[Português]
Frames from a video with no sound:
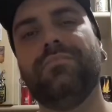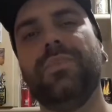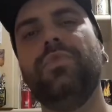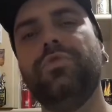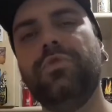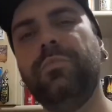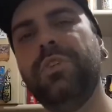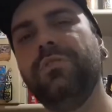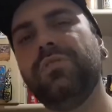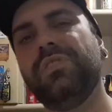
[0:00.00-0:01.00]
eu juro pra
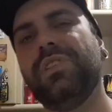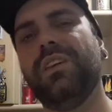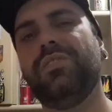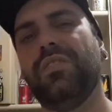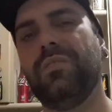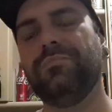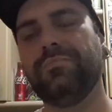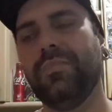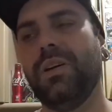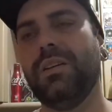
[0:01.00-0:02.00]
vocês, ó.
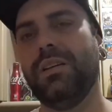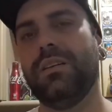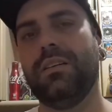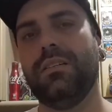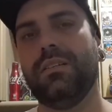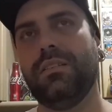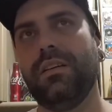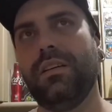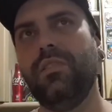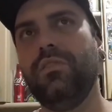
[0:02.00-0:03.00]

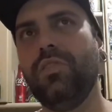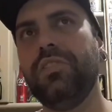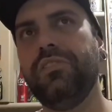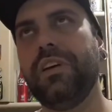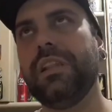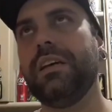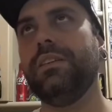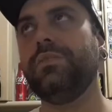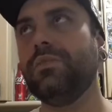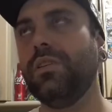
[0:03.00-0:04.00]
É, eu volto a falar
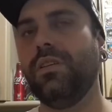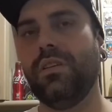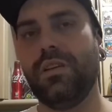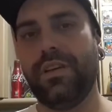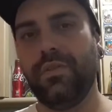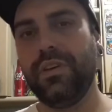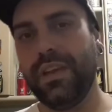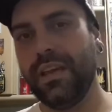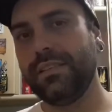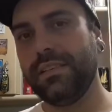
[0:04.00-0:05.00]
isso. Eu
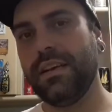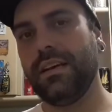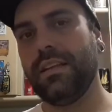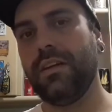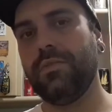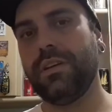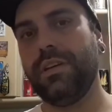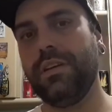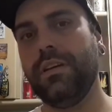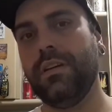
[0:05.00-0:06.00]
criei esse canal
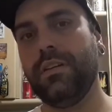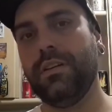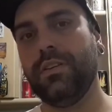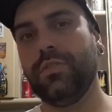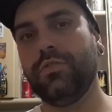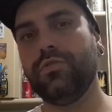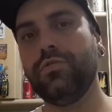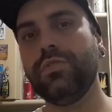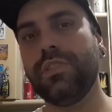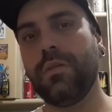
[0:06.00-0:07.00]
aqui
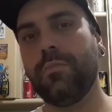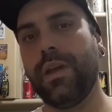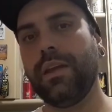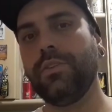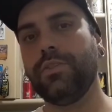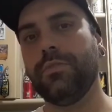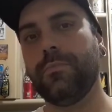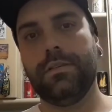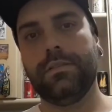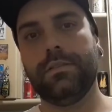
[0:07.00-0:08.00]
justamente
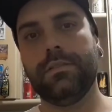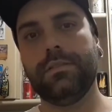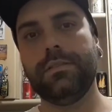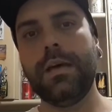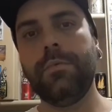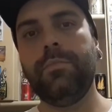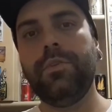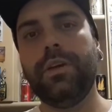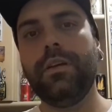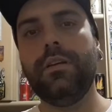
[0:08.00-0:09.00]
Sabe,
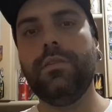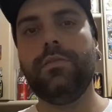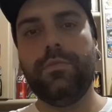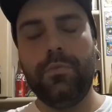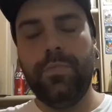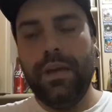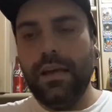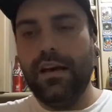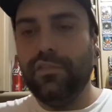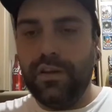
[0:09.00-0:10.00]
porque eu, eu
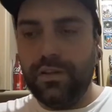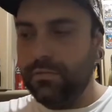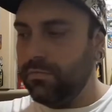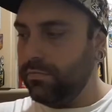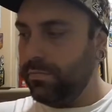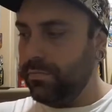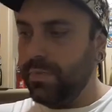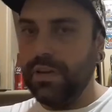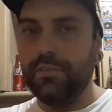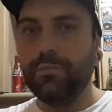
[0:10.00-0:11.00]
pegava ali, eu
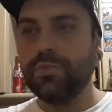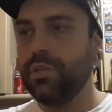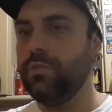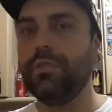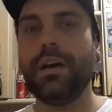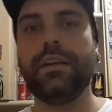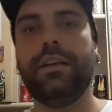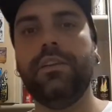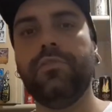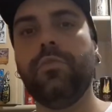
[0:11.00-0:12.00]
pegava meu celular,
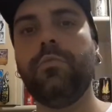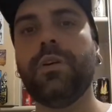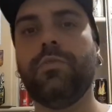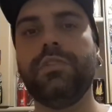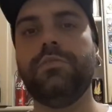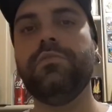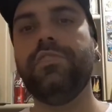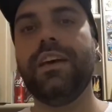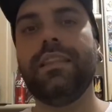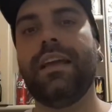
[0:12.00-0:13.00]
queria ver alguma coisa e não
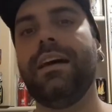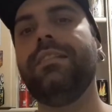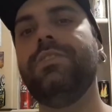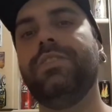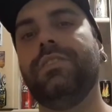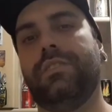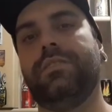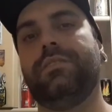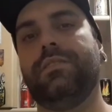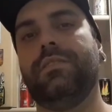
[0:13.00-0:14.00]
via nada de
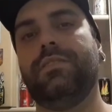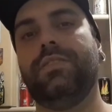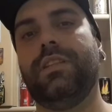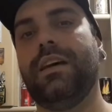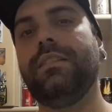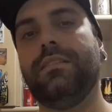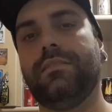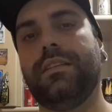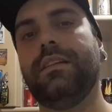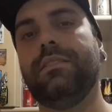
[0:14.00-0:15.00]
interessante, nada,
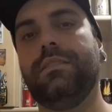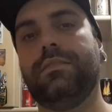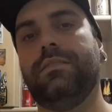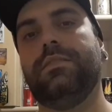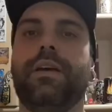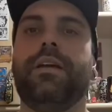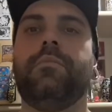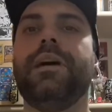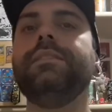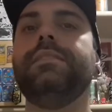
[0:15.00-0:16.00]
nada. Era
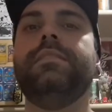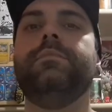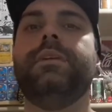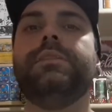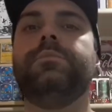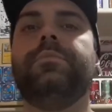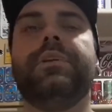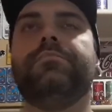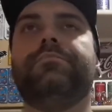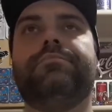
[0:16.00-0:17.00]
mais ali mesmo
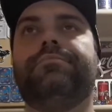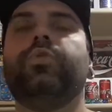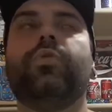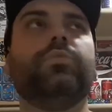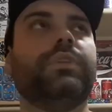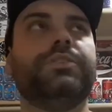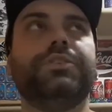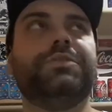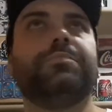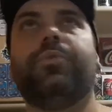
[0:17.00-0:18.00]
pra, por conta de
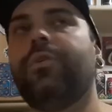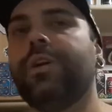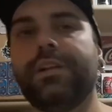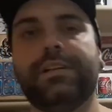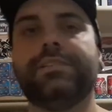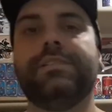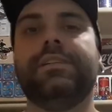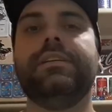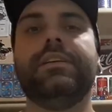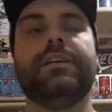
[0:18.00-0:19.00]
spoilers, né?
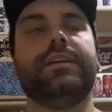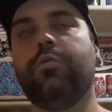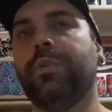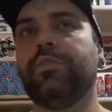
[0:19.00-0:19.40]
Alguma